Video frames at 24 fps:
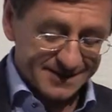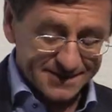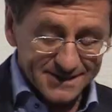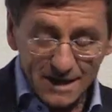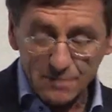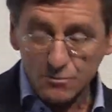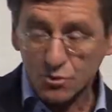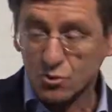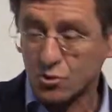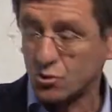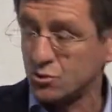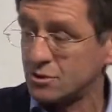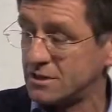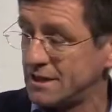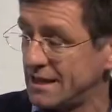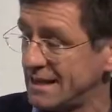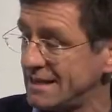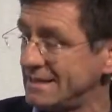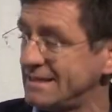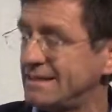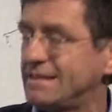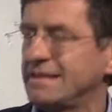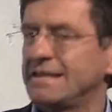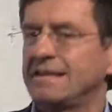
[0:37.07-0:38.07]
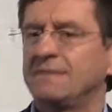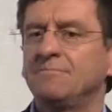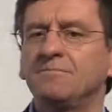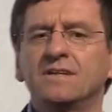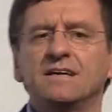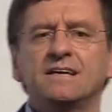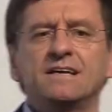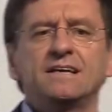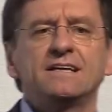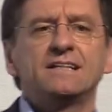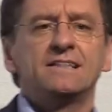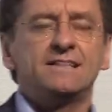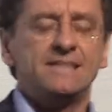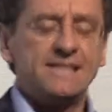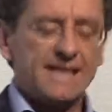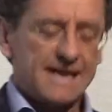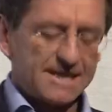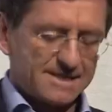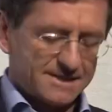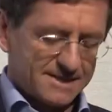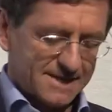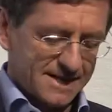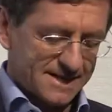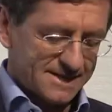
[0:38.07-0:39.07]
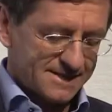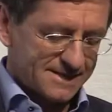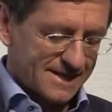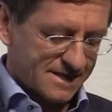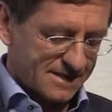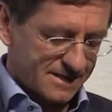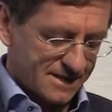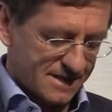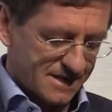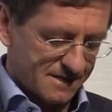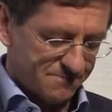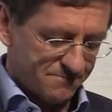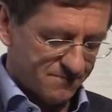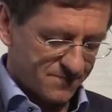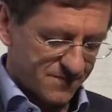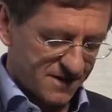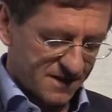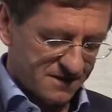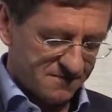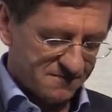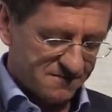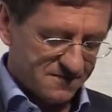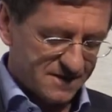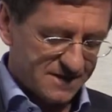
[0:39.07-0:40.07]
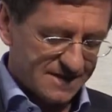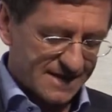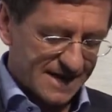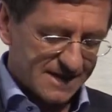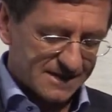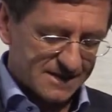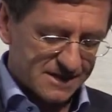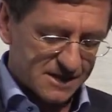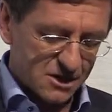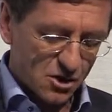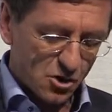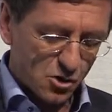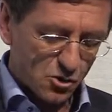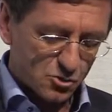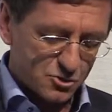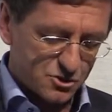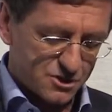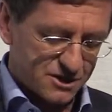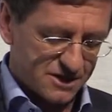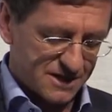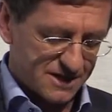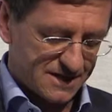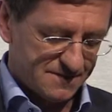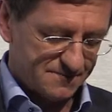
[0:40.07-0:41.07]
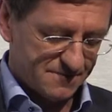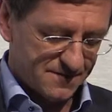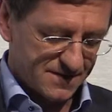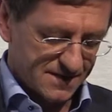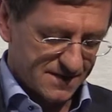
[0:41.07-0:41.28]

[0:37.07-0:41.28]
Siamo contenti di essere stati invitati oggi